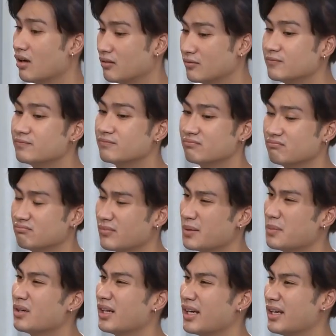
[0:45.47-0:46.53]
Ừ,
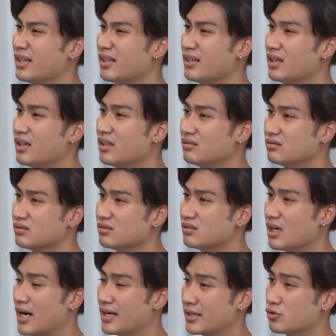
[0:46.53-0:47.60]
mấy bữa nay ờ,
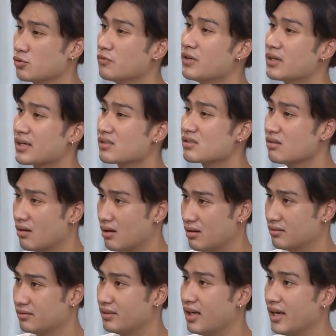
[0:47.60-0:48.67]
cửa hàng nhà chú Vượng đang
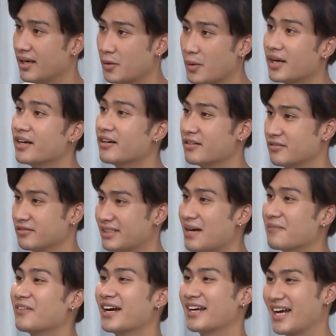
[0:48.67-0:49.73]
sửa Nên là anh qua đây ở
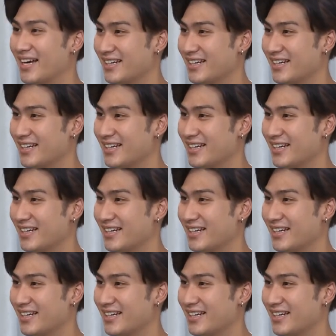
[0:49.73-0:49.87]
tạm vài